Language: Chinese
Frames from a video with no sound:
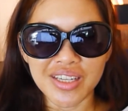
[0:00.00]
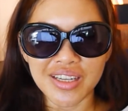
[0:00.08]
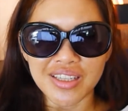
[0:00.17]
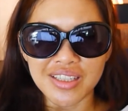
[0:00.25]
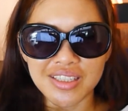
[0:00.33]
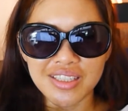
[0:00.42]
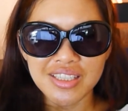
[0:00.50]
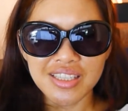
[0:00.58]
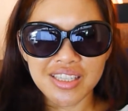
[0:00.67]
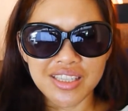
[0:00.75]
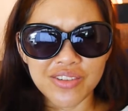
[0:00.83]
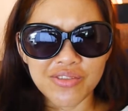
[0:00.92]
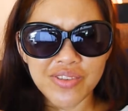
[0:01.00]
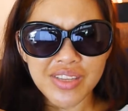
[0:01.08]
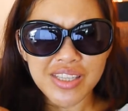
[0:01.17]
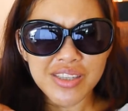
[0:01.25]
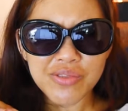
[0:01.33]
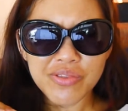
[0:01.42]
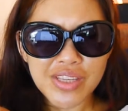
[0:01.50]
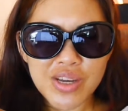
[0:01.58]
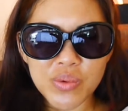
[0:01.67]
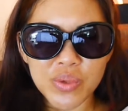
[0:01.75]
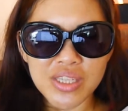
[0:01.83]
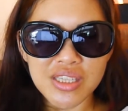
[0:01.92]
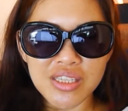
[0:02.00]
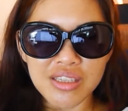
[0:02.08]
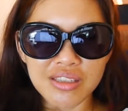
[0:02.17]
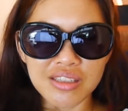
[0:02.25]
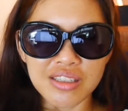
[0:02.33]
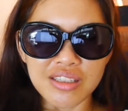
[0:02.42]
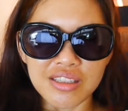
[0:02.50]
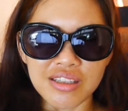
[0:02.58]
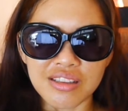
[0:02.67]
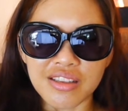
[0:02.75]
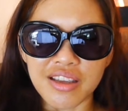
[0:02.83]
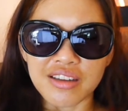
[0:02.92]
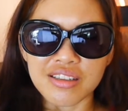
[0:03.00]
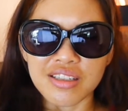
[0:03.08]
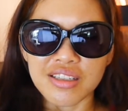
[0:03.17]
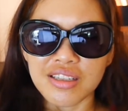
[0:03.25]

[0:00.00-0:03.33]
呃，这个是非常维系的一个能量。